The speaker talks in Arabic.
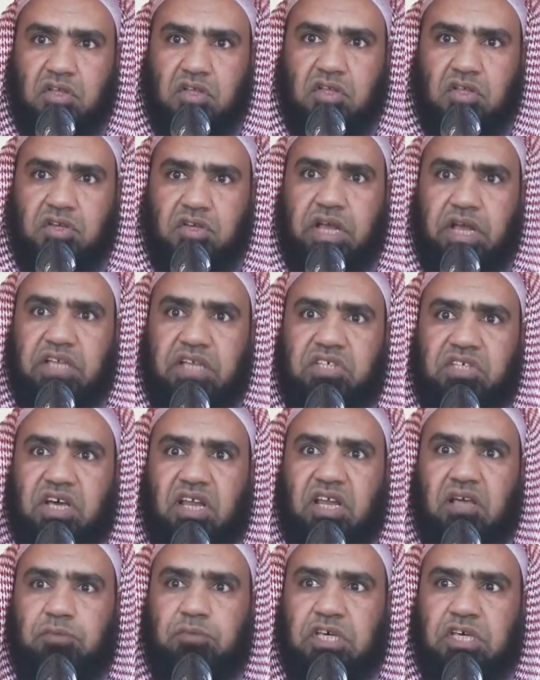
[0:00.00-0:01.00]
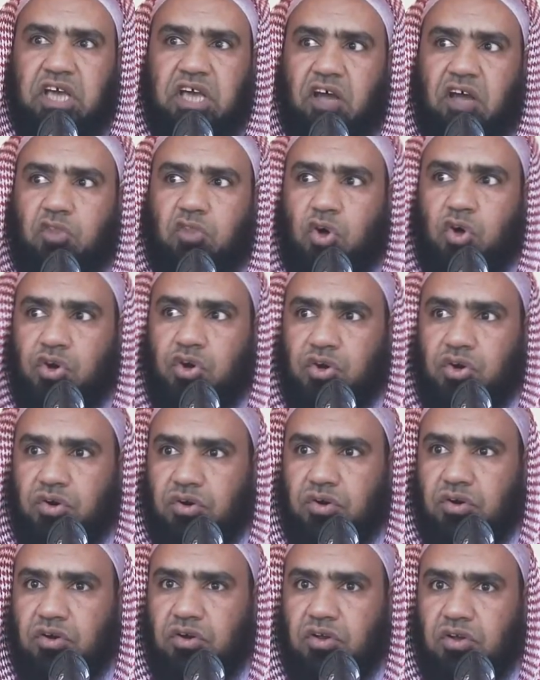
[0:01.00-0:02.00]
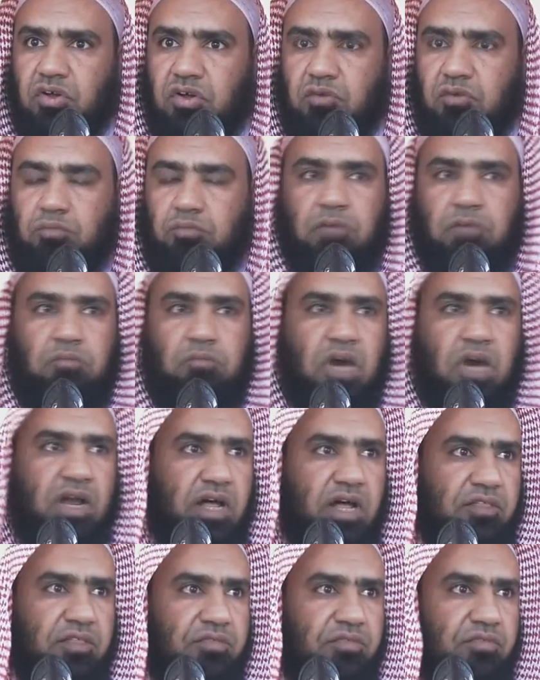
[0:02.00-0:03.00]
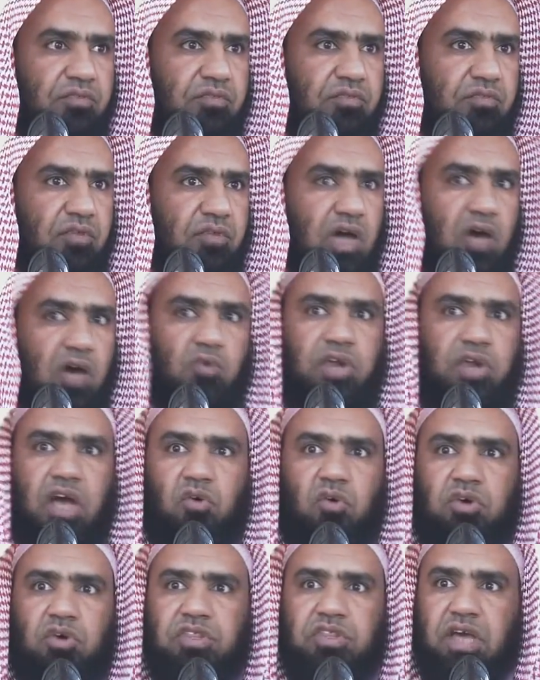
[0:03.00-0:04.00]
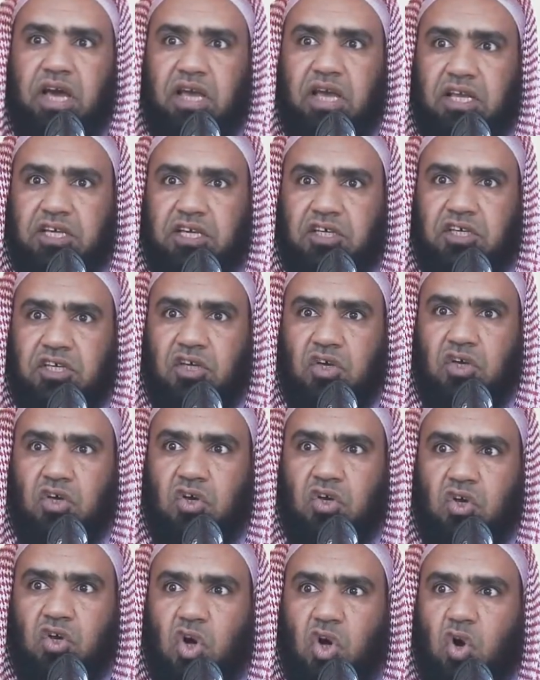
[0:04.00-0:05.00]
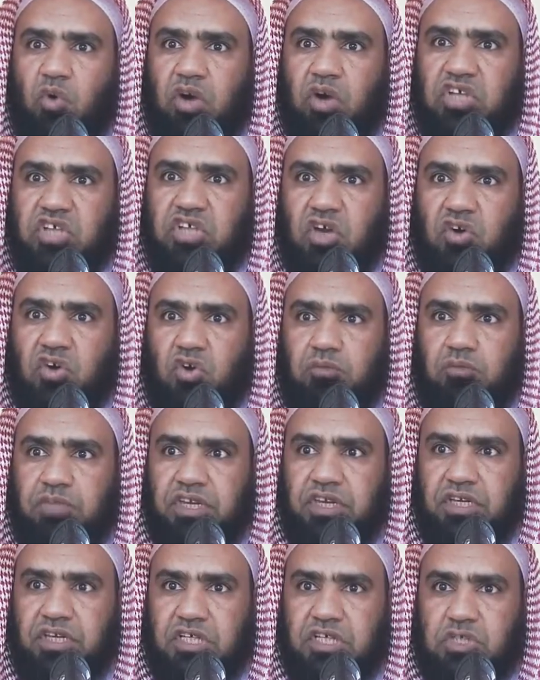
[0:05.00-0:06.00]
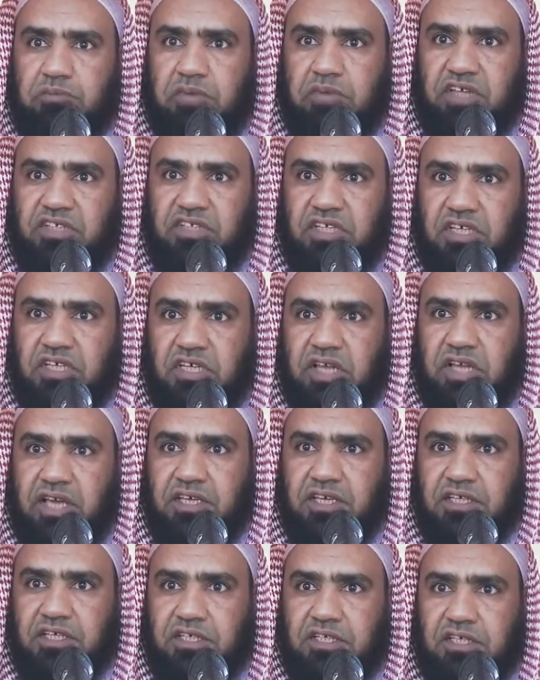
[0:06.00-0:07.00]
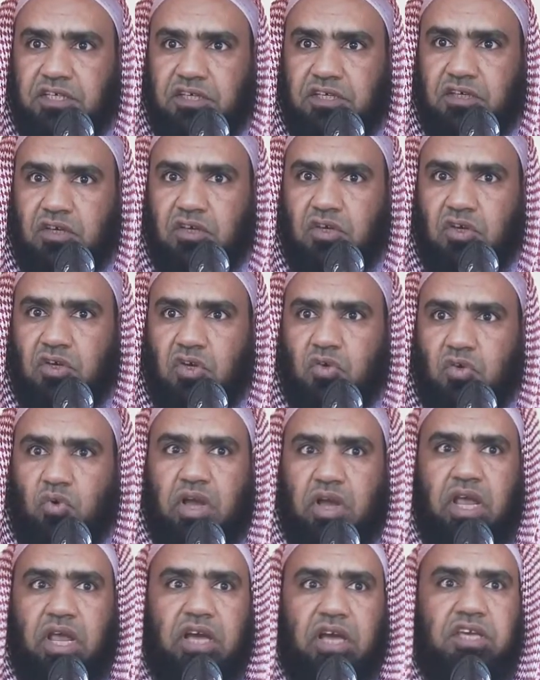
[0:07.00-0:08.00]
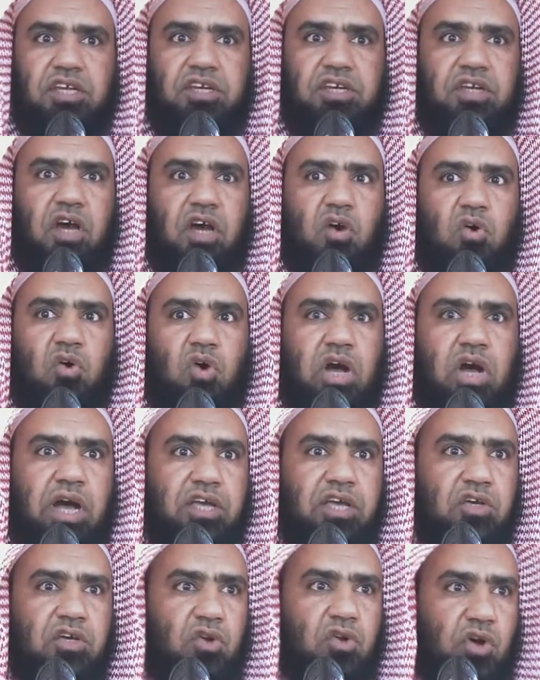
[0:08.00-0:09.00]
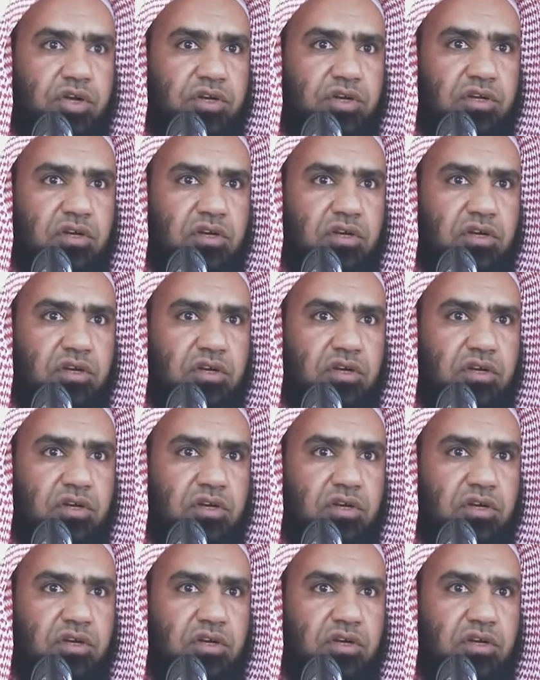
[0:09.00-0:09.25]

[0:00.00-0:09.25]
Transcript: نزل بك ضر من مرض او نحو ذلك هو شر بالنسبه اليك ولكنه خير